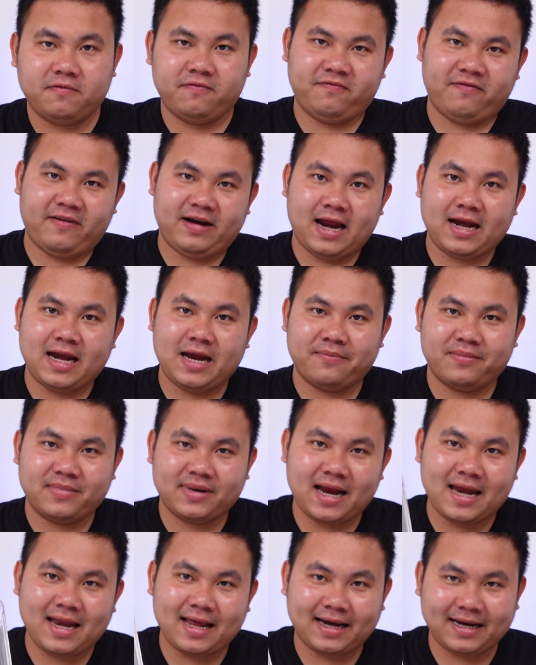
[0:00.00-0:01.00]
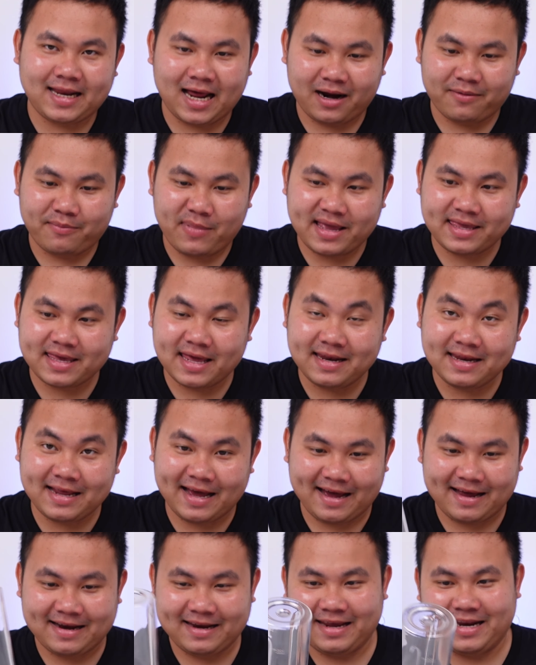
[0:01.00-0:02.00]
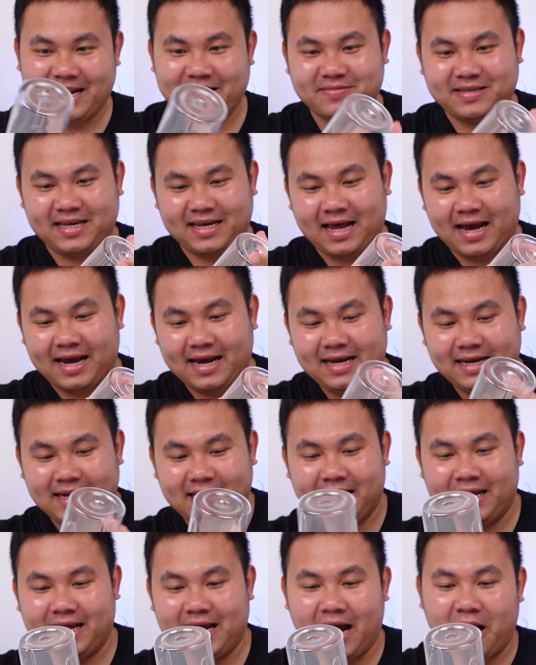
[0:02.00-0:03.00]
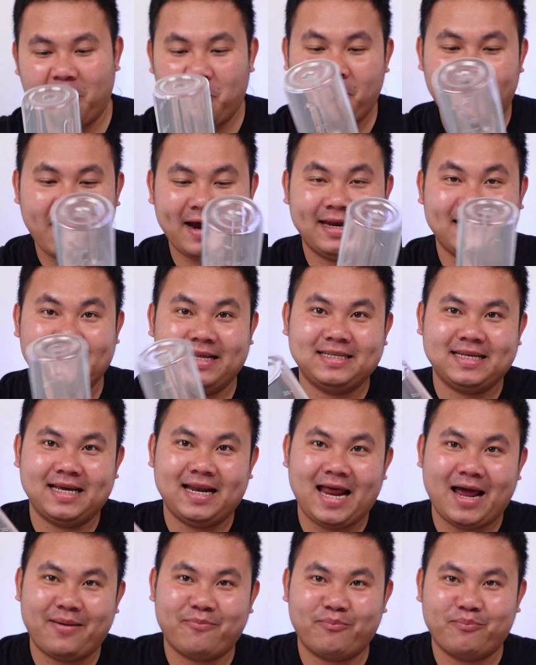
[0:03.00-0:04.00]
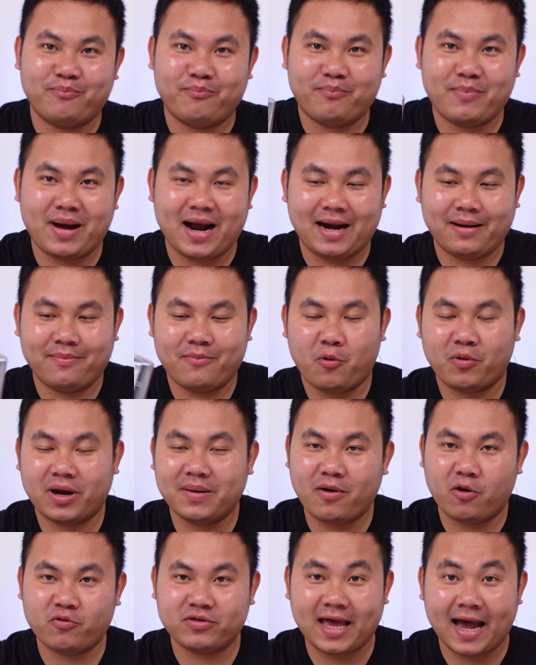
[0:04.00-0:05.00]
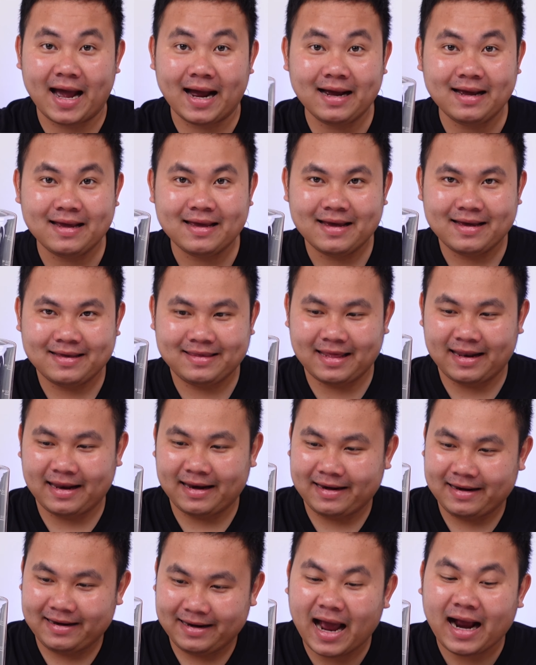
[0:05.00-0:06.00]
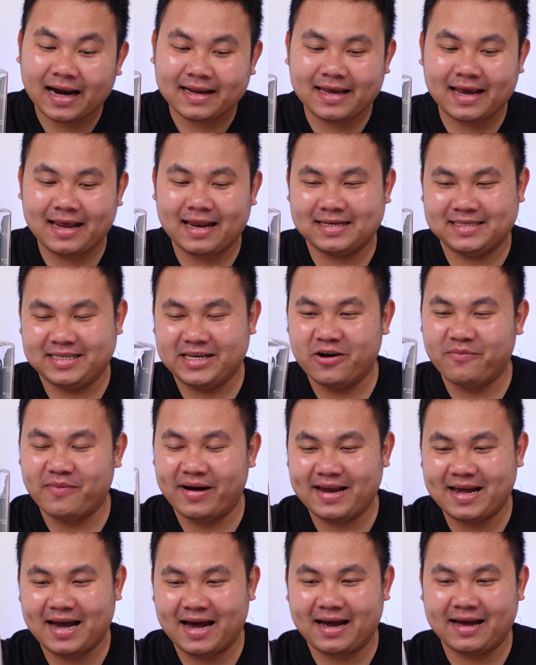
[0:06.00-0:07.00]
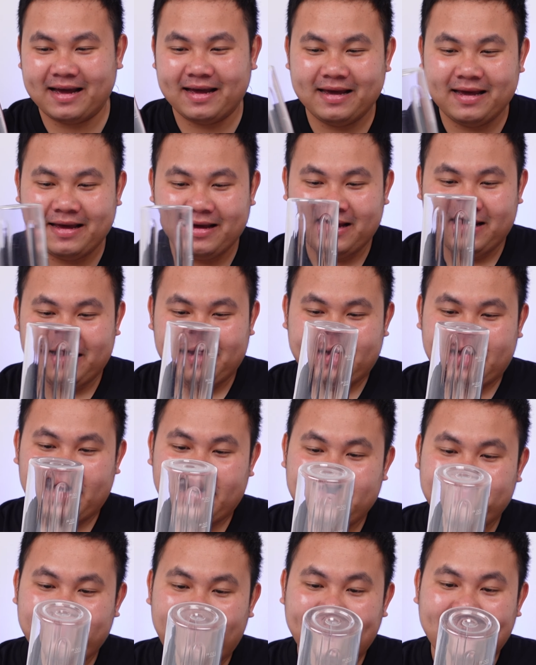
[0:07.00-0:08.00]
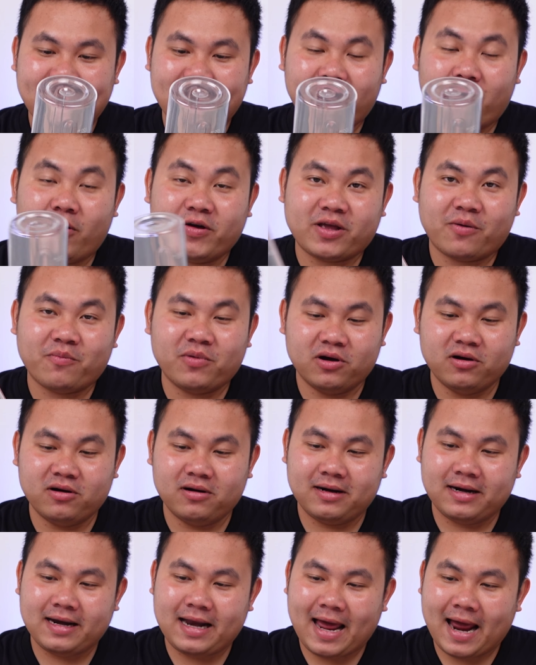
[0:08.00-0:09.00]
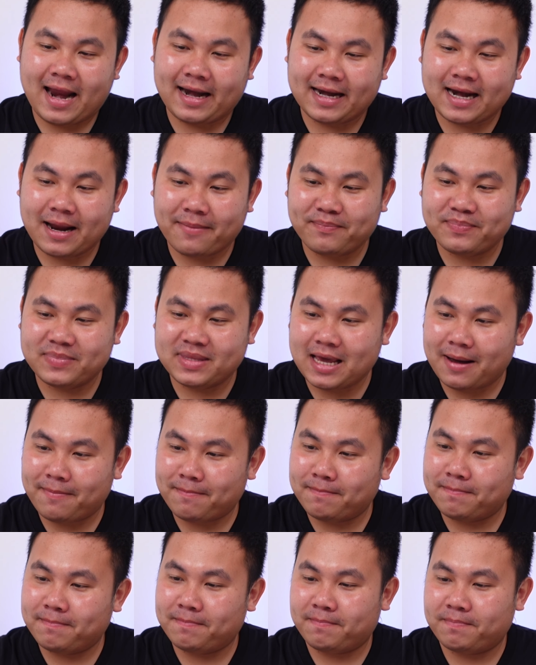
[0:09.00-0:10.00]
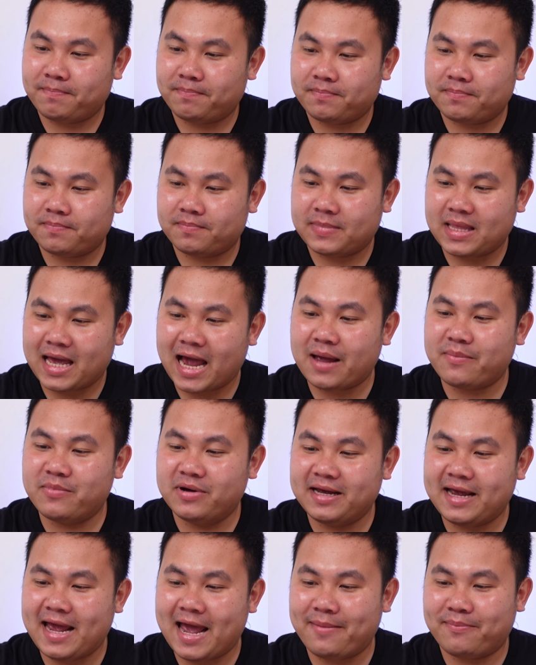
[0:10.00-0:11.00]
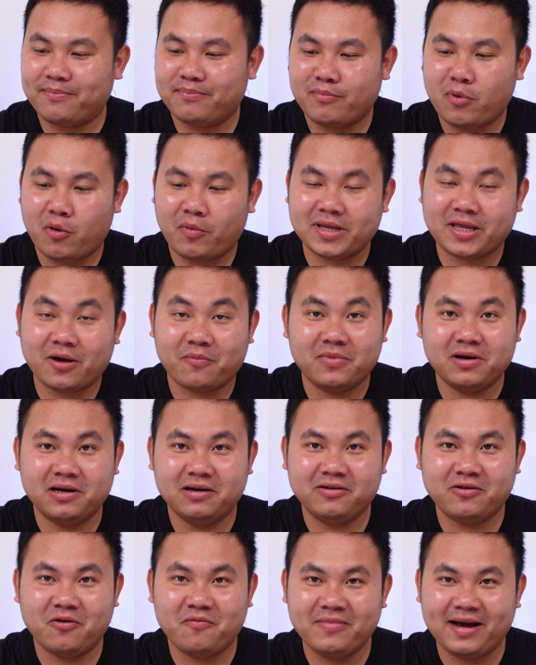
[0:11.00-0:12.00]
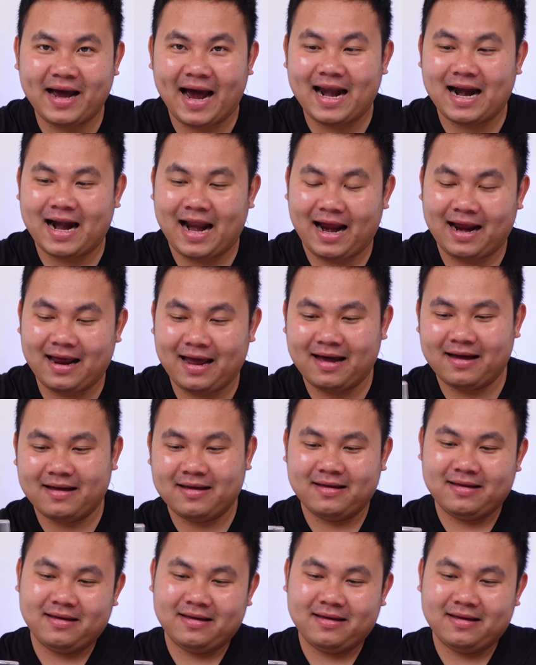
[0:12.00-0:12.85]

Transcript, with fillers: Và đây anh em, đây là cái thân máy chính ha. Thì anh em sẽ thấy thì ở ngoài thì nó sẽ làm bằng một cái màu trắng, nhìn rất gì là Xiaomi ha. Cái máy này nó có trọng lượng là 520g, một cái trọng lượng cũng khá là nặng ha.